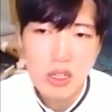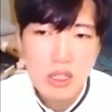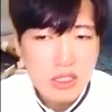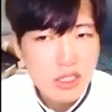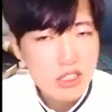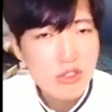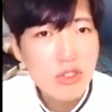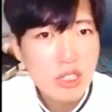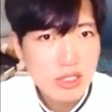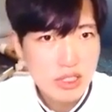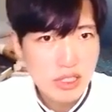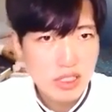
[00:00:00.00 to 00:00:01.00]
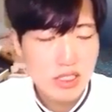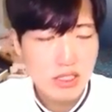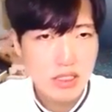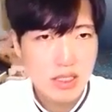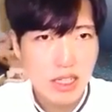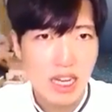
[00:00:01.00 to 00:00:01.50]
실루엣이
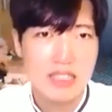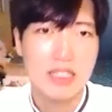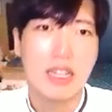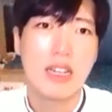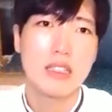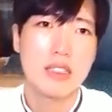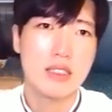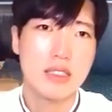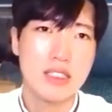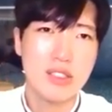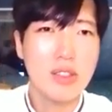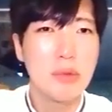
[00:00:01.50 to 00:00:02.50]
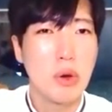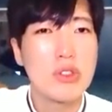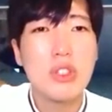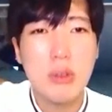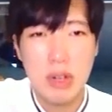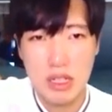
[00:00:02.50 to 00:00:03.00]
가장 시선을
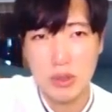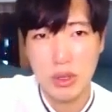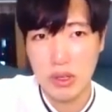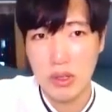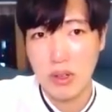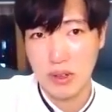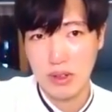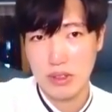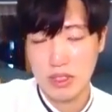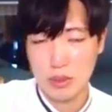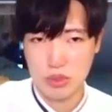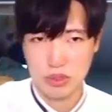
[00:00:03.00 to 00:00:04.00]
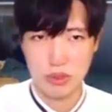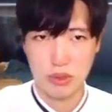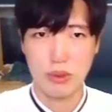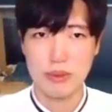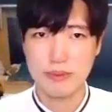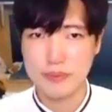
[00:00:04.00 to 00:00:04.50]
먼저 받게 돼요 기본적으로
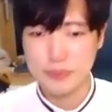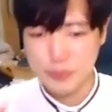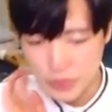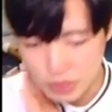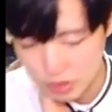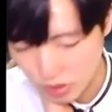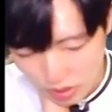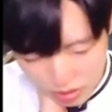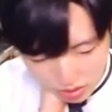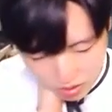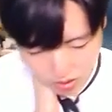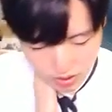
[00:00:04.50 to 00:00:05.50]
그래서 항상